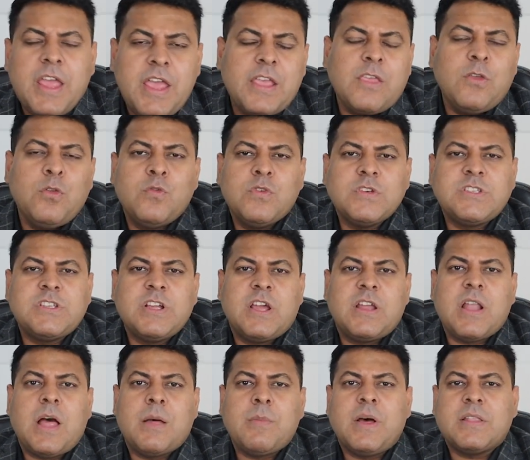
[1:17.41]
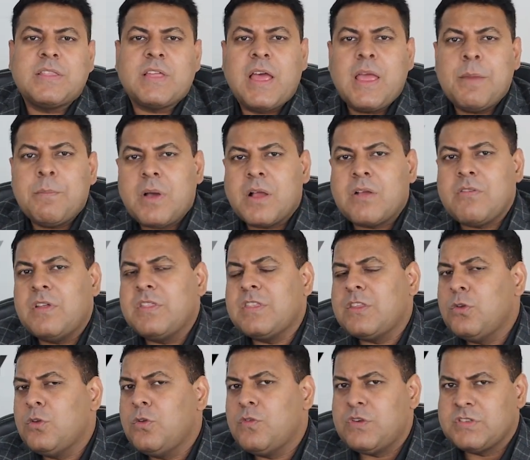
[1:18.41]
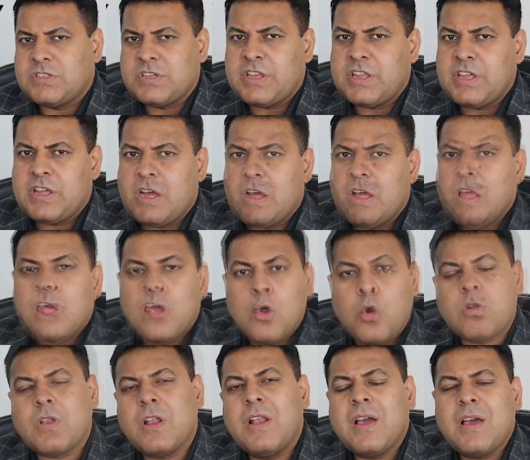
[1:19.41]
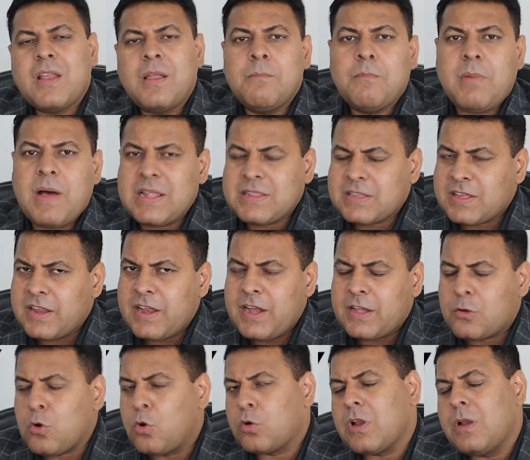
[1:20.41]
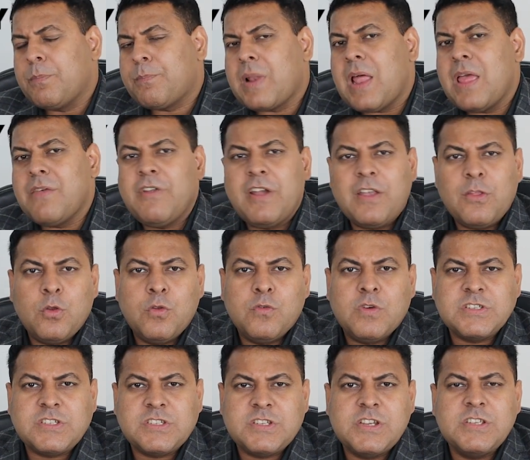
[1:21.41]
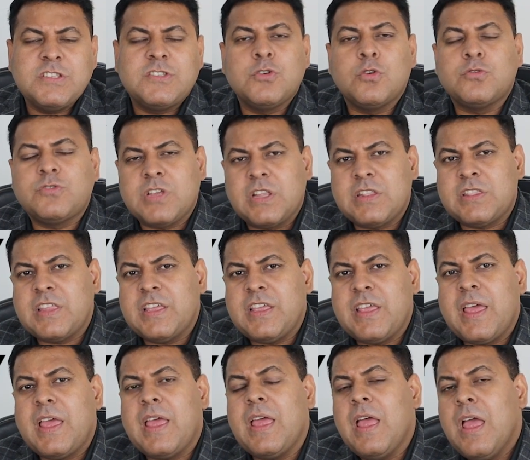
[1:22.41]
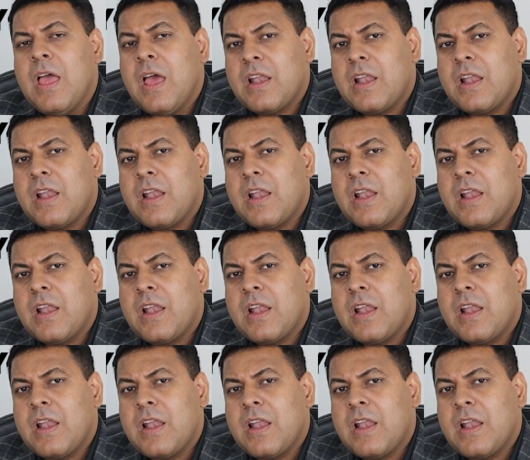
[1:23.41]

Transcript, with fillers: एक यूनिवर्सिटी का नाम आता है भगवंत यूनिवर्सिटी का टोटल अगर हम बात करें टोटल प्राइवेट यूनिवर्सिटीज जो चलती हैं